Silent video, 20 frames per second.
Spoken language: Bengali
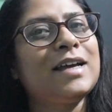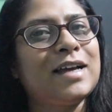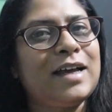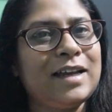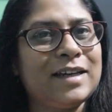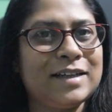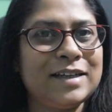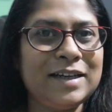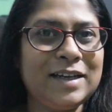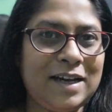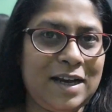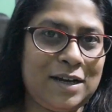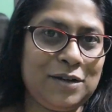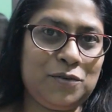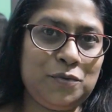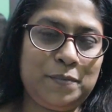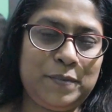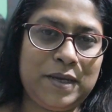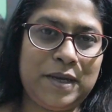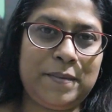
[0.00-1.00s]
কালকে
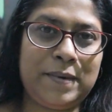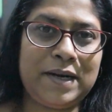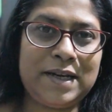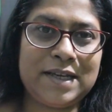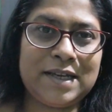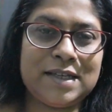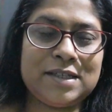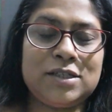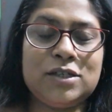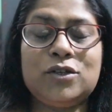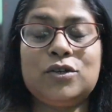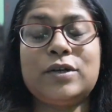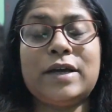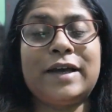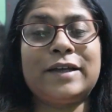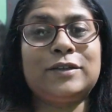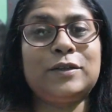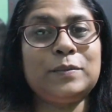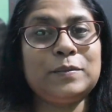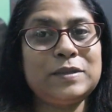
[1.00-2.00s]
লালটু বিয়ে বাড়ি গেছিলো
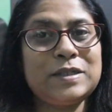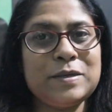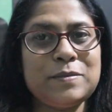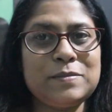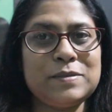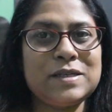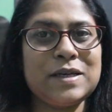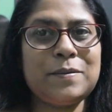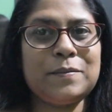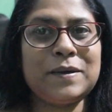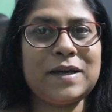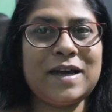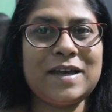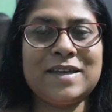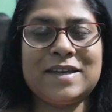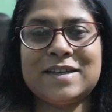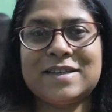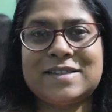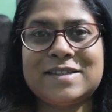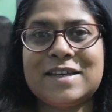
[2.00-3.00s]
একদম ছিমছাম
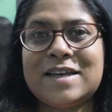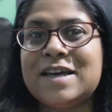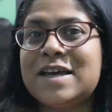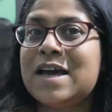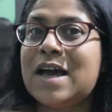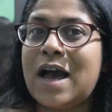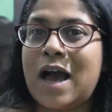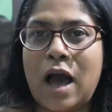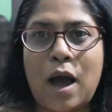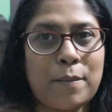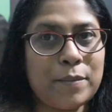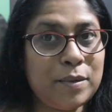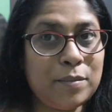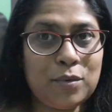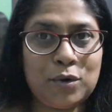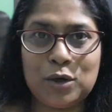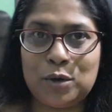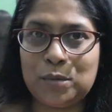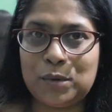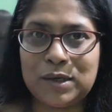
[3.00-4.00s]
গেছে আমি
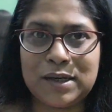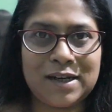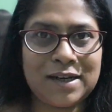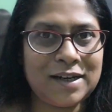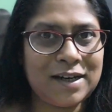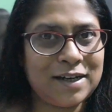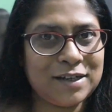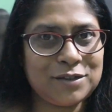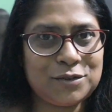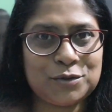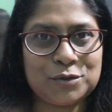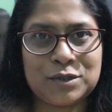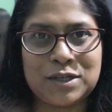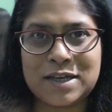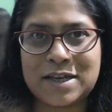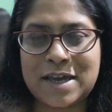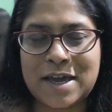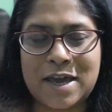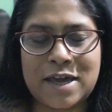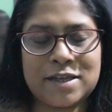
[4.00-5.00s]
বলবো না লালটু কি
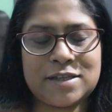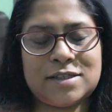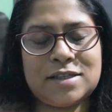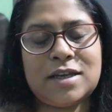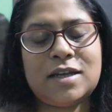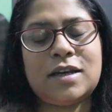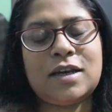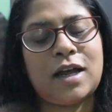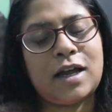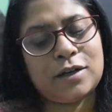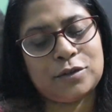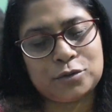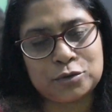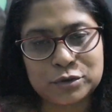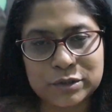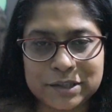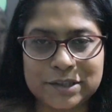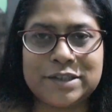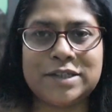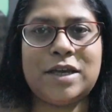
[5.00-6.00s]
খেয়েছে লালটু
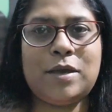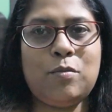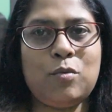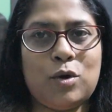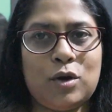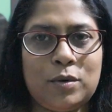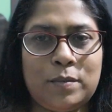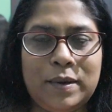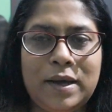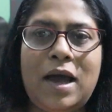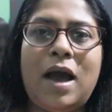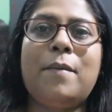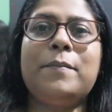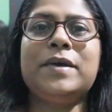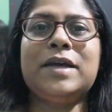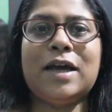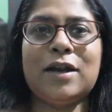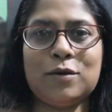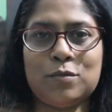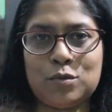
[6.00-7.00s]
নিজেই বলবে
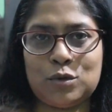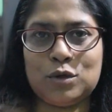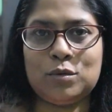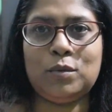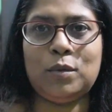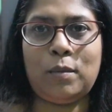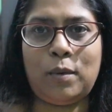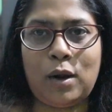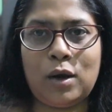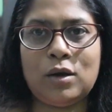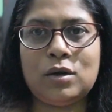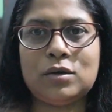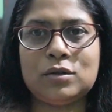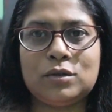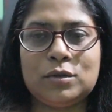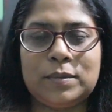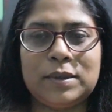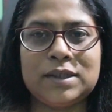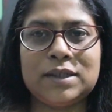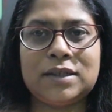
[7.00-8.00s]
আমি কেন বলবো বলো
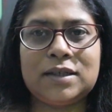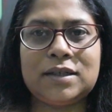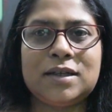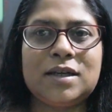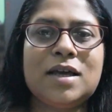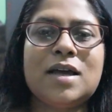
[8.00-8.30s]
তোমাদের